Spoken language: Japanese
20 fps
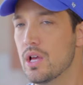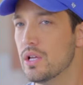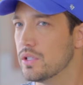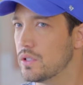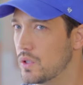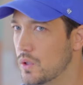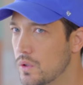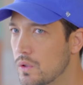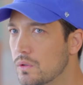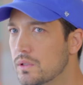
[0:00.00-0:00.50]

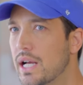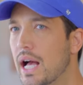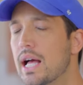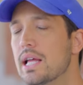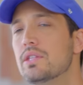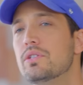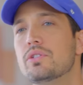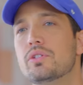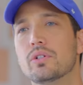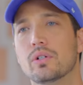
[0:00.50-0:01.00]
その
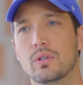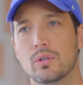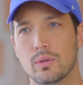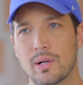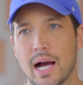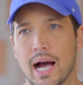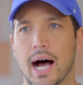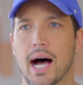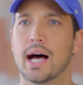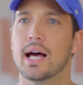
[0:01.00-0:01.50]
感情
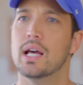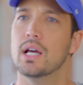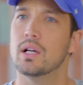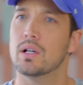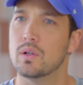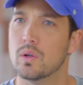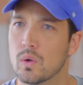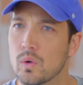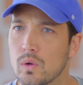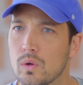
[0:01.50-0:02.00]
は
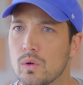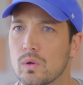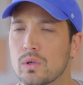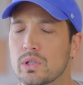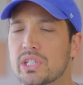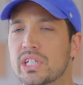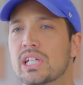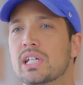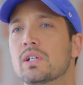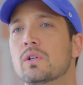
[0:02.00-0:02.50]

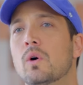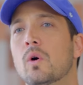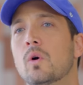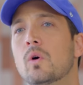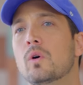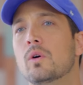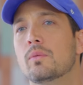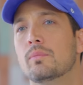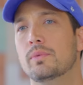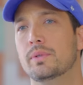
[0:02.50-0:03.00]
老人
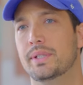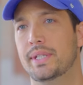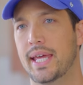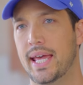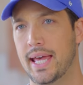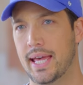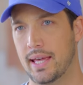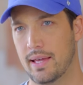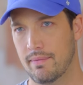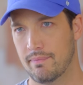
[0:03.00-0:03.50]
ホーム
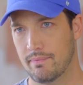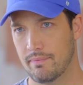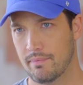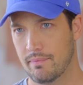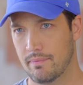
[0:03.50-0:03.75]
で、